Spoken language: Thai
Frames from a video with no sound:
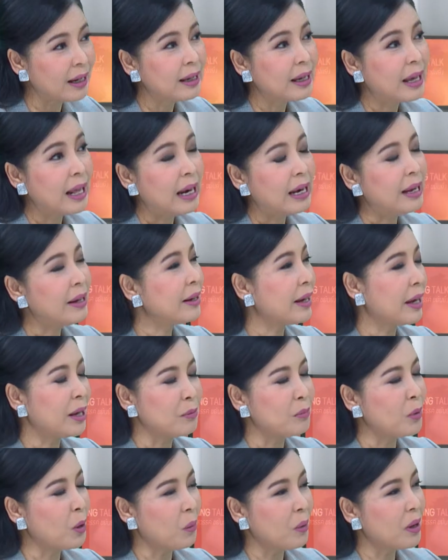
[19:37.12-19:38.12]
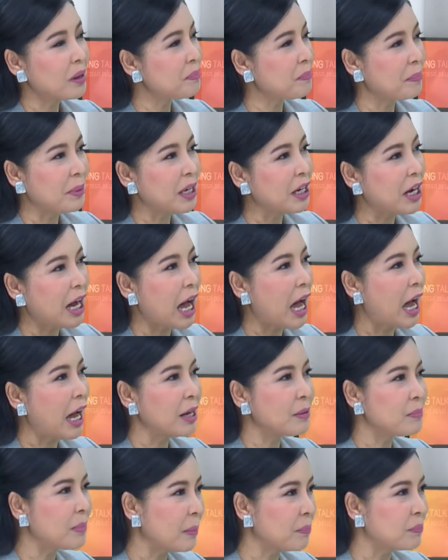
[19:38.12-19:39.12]
ยแล้วไงเห็นบอกว่าไปขา
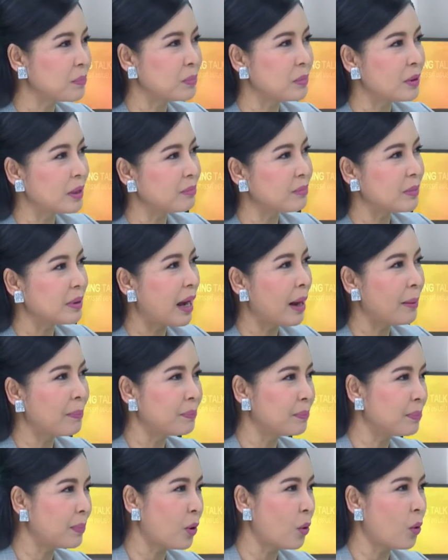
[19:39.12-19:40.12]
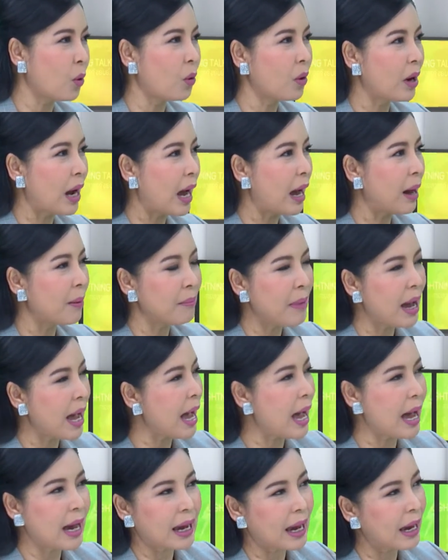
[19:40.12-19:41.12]
ยแบบอับกงอาม่า
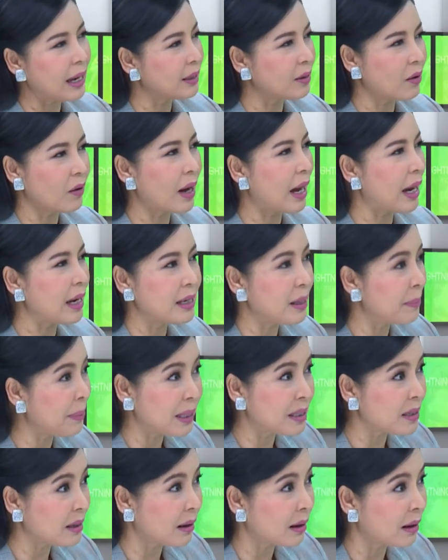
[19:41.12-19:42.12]
ใครต่อใครที่ไปเจ